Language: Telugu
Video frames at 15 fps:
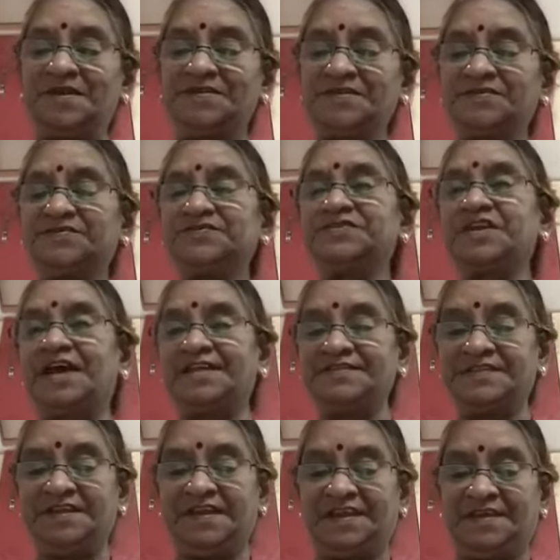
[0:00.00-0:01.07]
మనసుకు
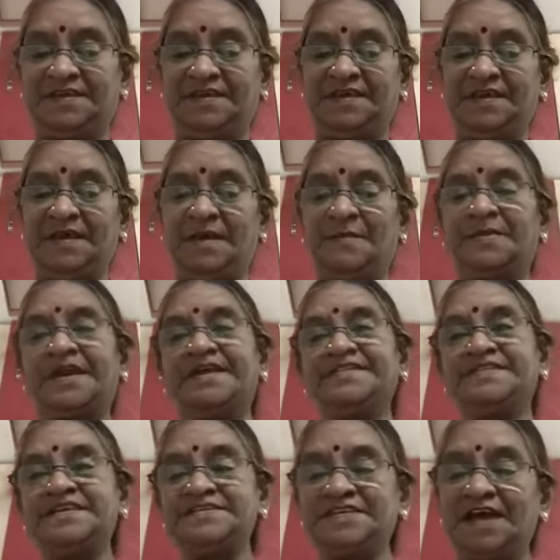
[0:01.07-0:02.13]
శాంతిని
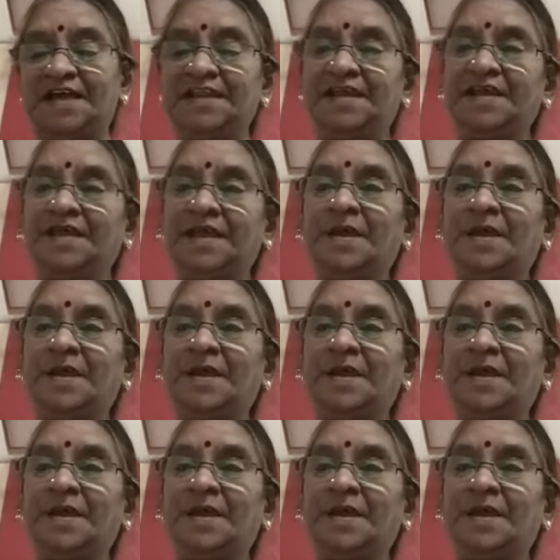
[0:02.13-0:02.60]
ప్రయత్నించాలి